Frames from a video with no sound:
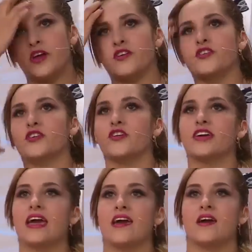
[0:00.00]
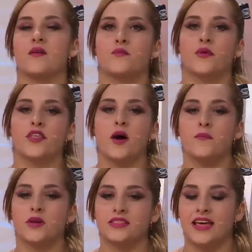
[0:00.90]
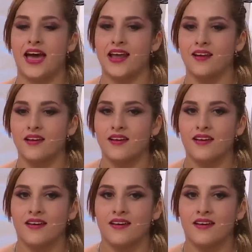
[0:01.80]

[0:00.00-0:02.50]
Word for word: bueno. Yo creo que puedo aportar